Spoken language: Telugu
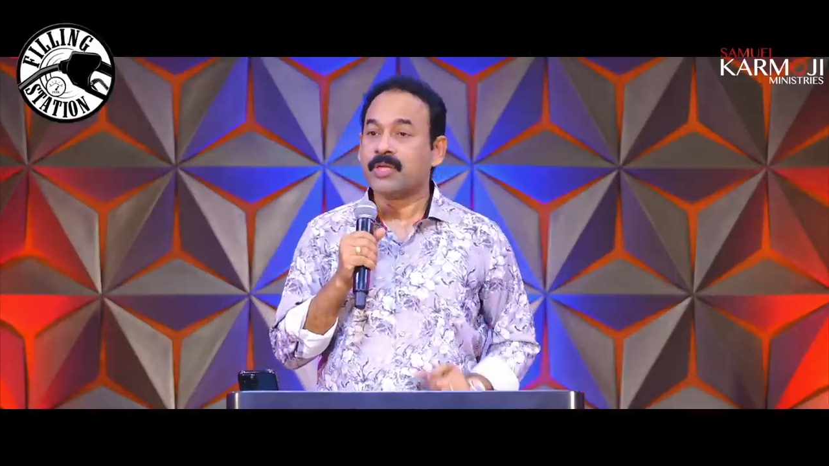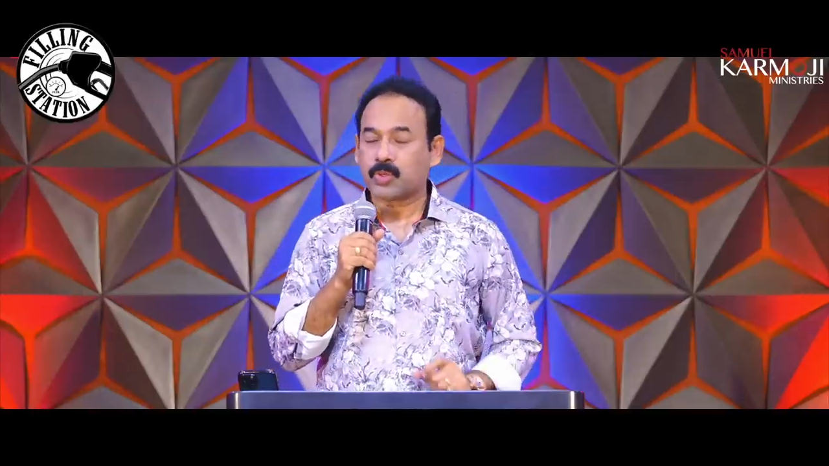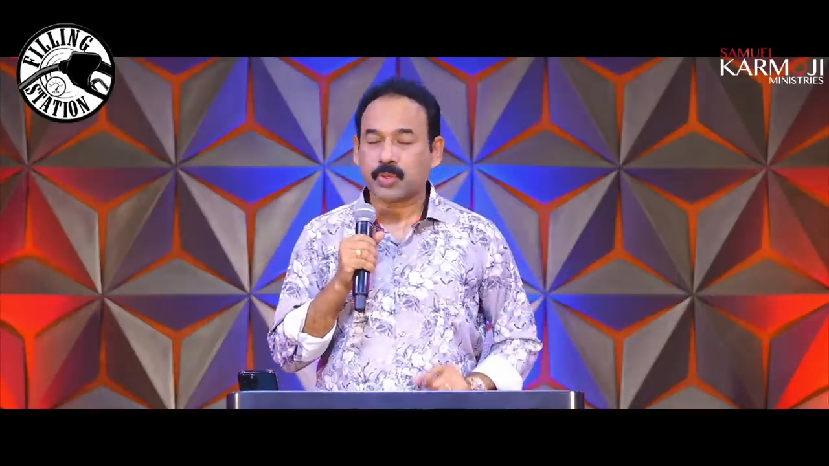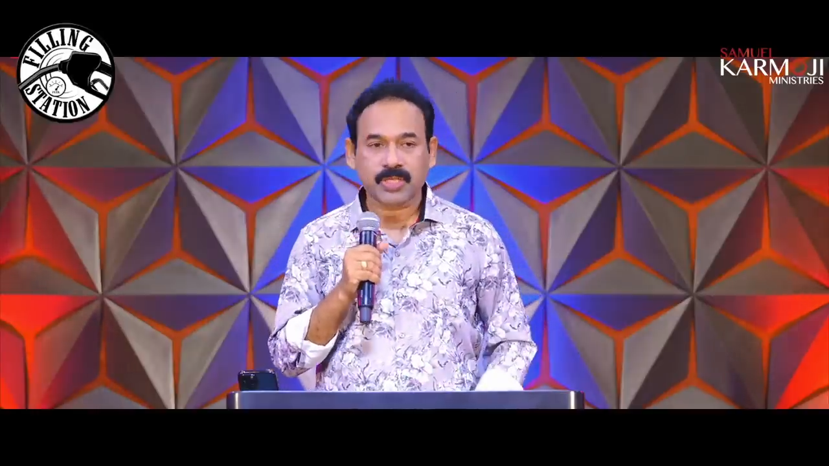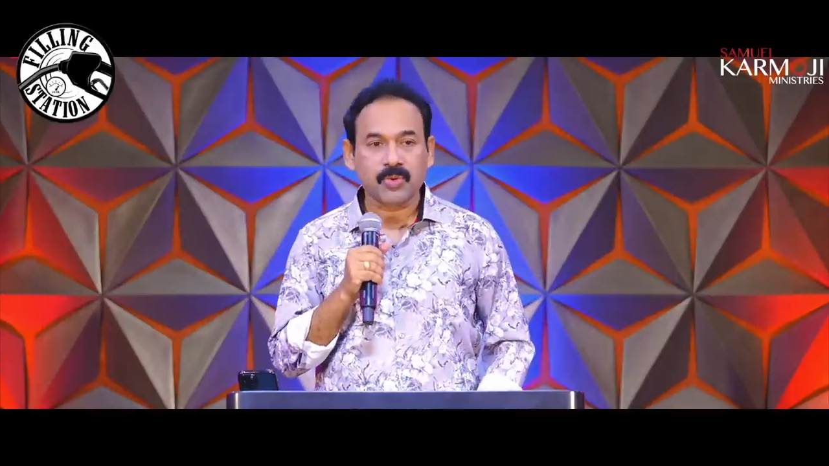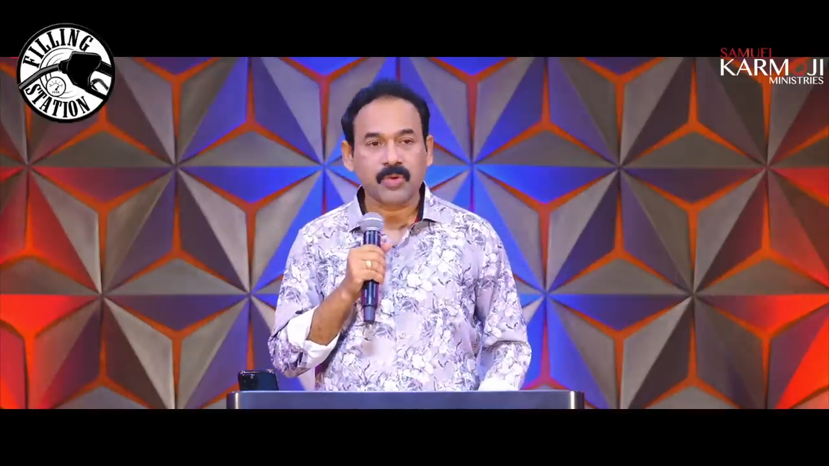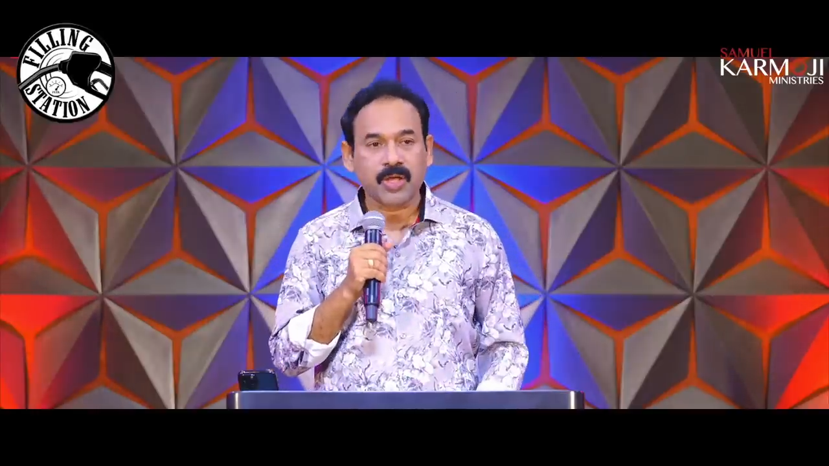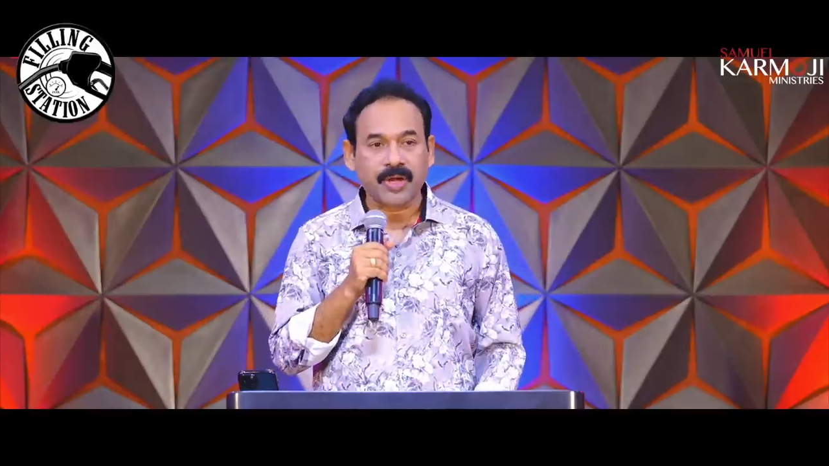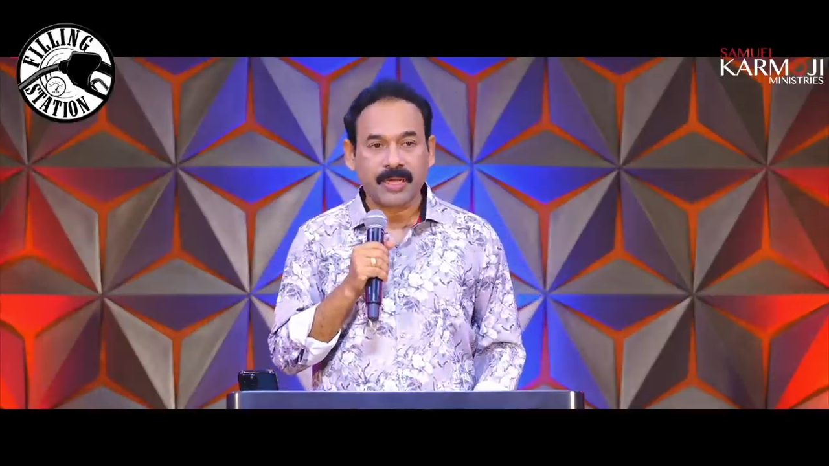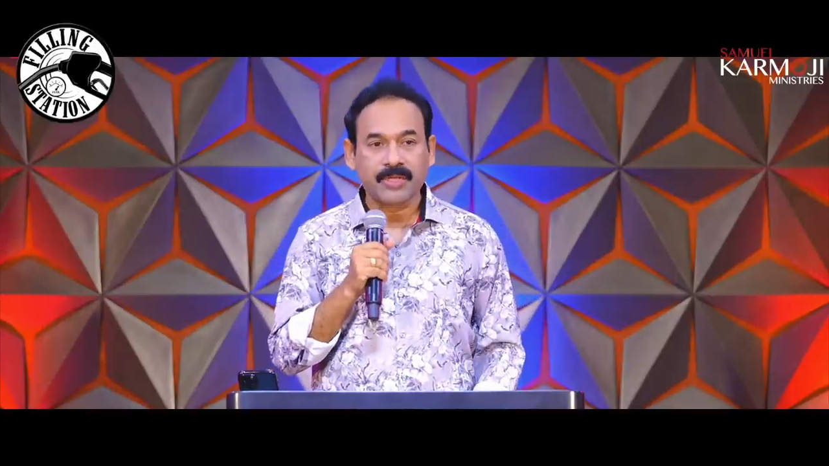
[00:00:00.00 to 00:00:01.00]
చూస్తూ
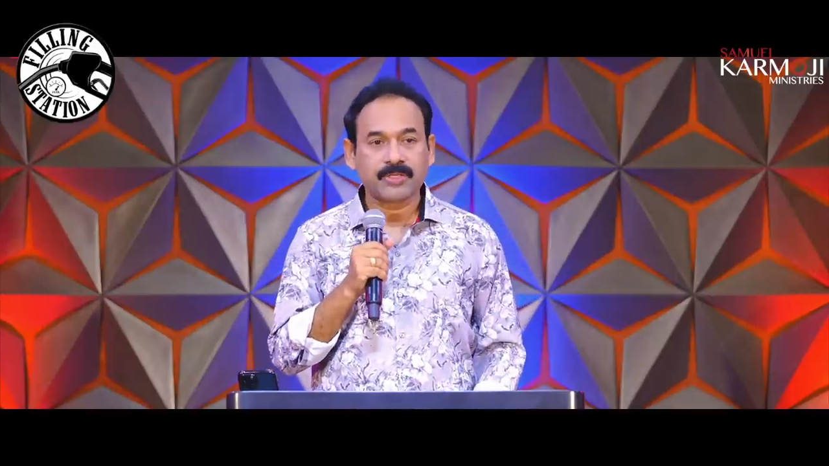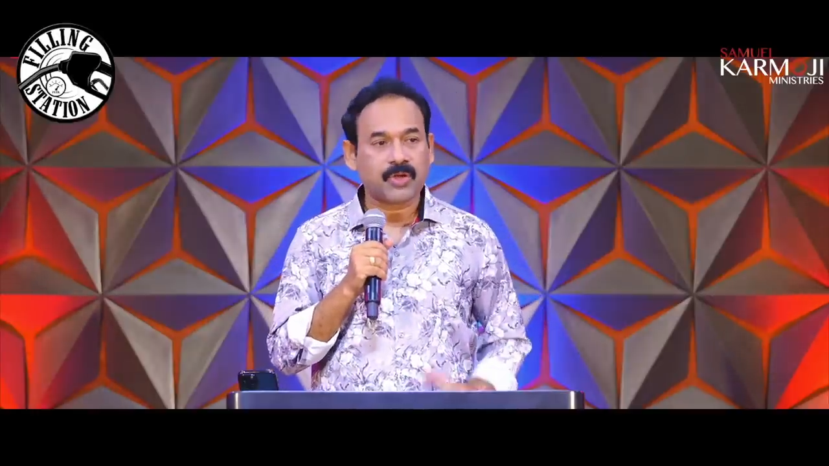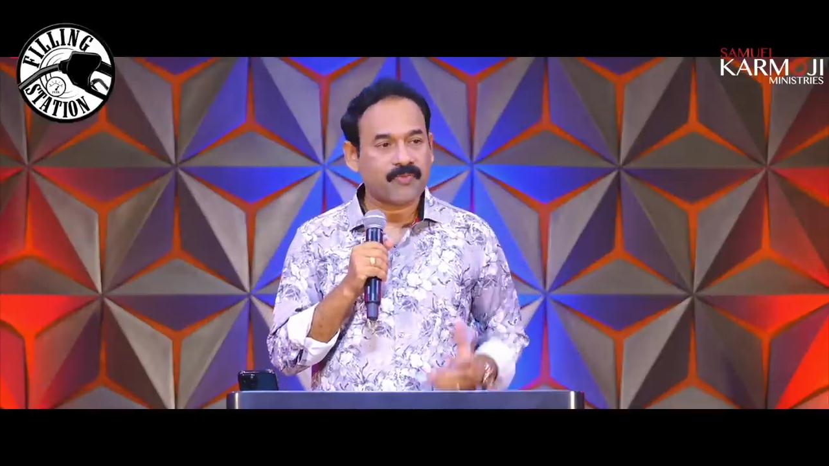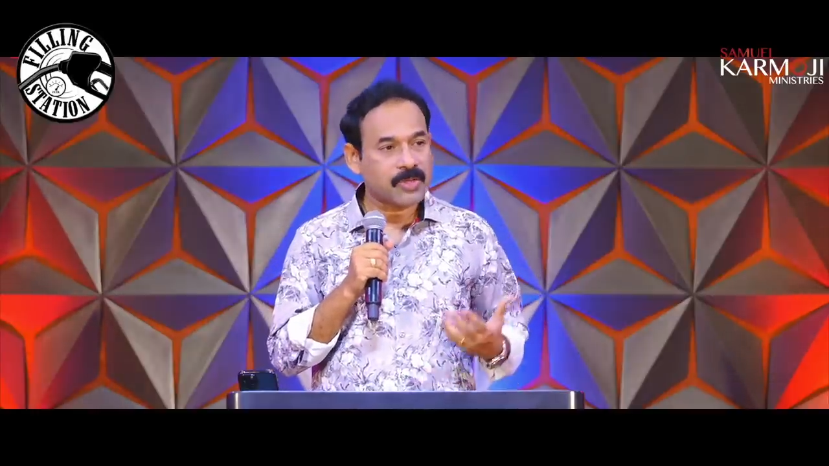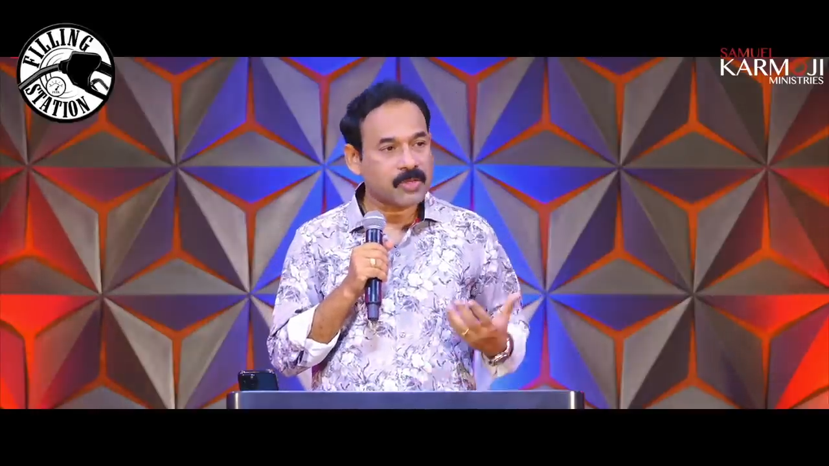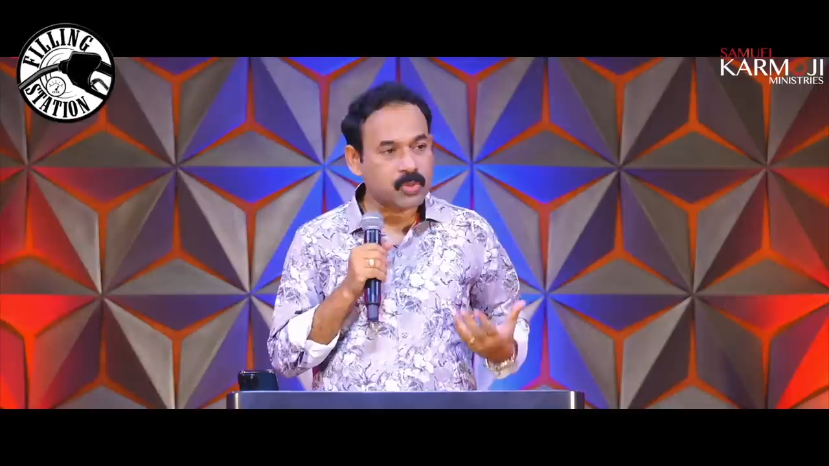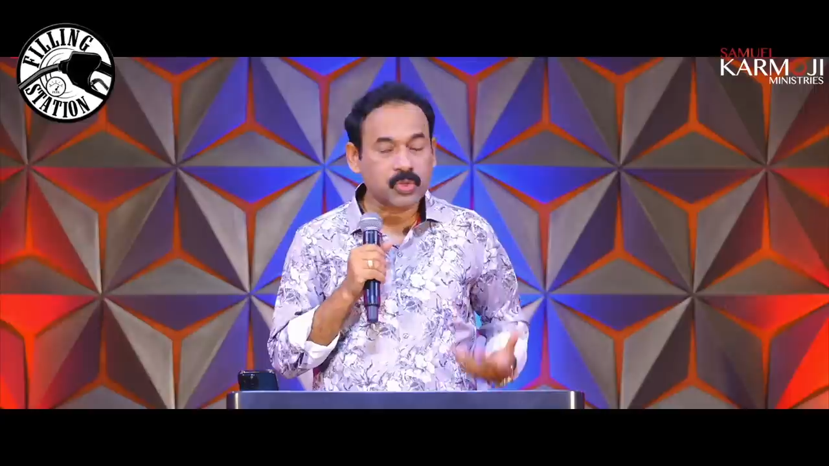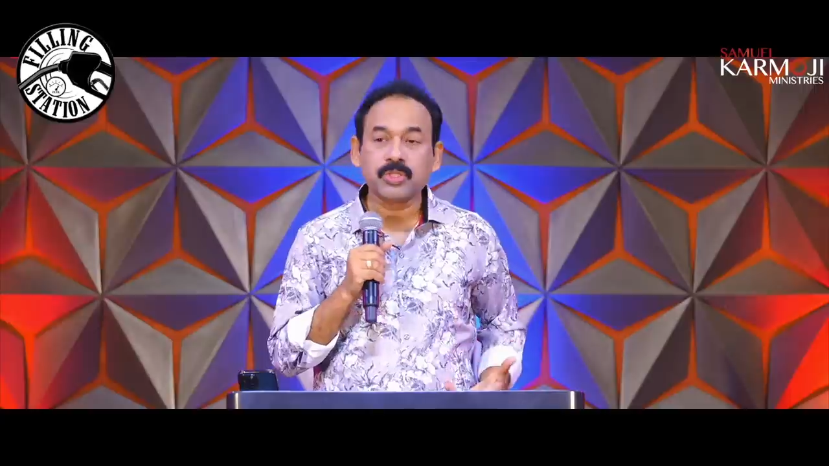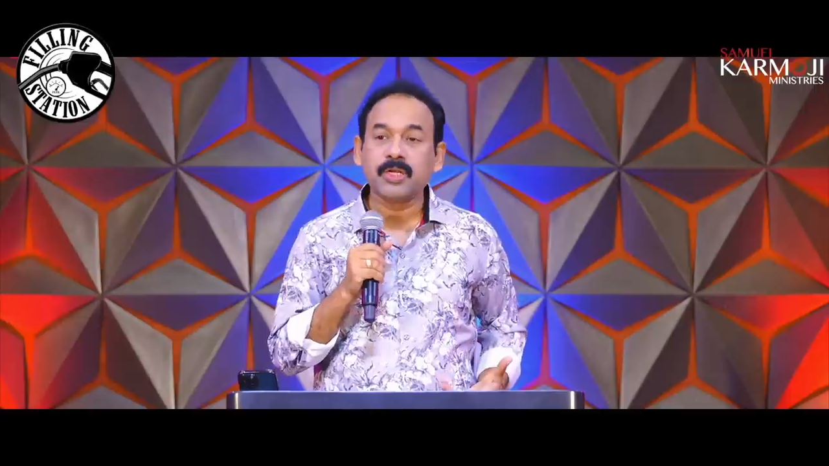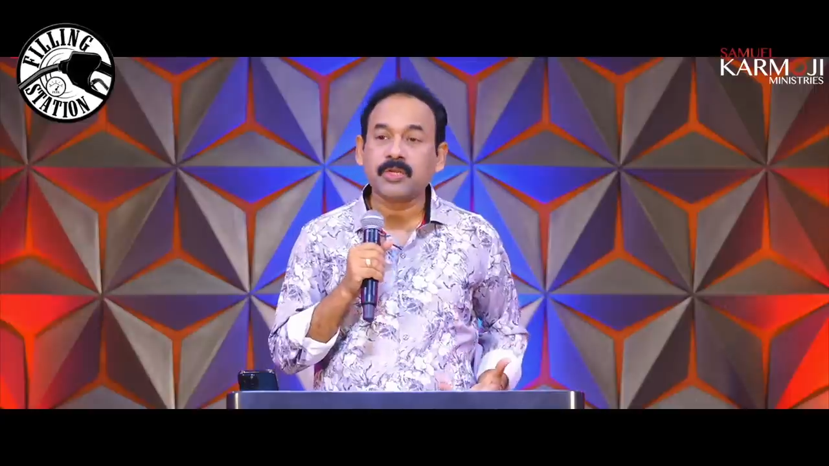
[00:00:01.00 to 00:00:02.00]
ఉండేవాడిని సోఫాలో
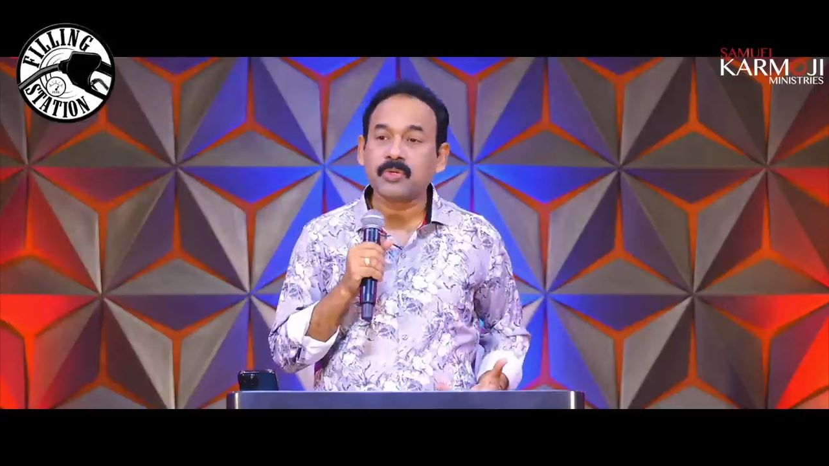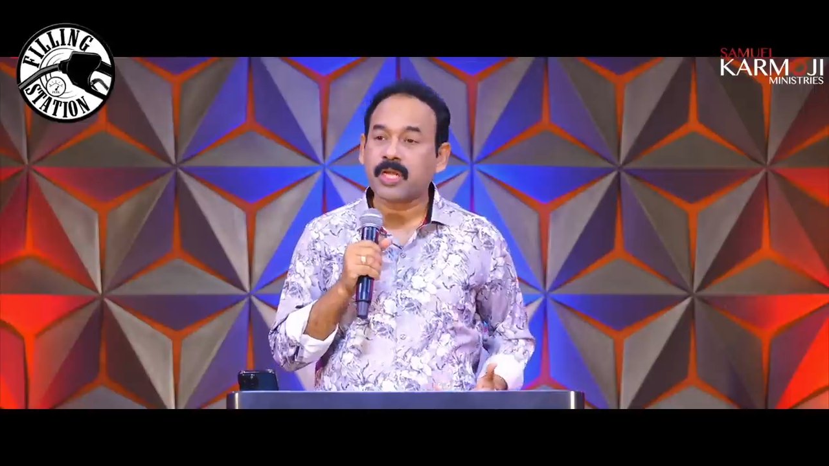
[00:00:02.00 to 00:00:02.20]
కూర్చున్నాను